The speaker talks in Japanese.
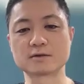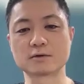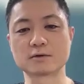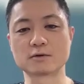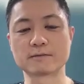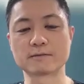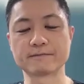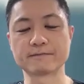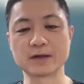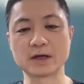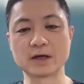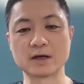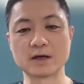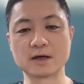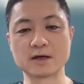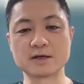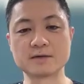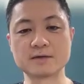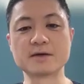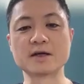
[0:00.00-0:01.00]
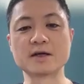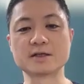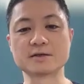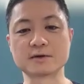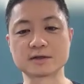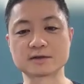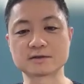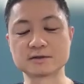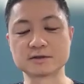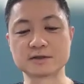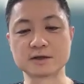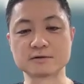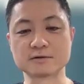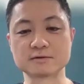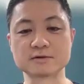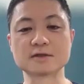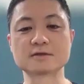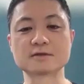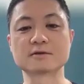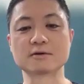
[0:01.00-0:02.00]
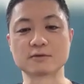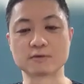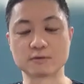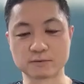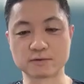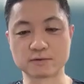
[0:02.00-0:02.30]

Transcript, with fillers: のイメージがついてるんですけども、